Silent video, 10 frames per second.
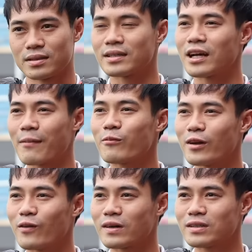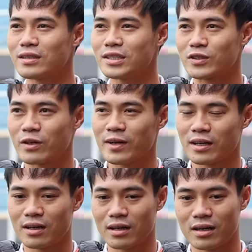Thật ra em cũng đã nói, đừng nói việc
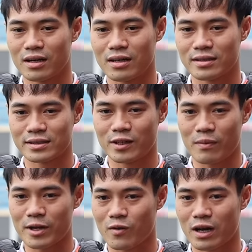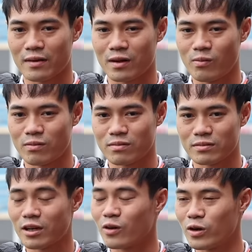uh, sinh hoạt bên ngoài không
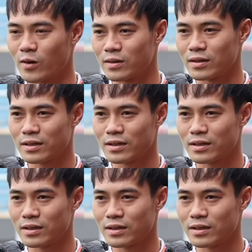rất là cô độc rồi,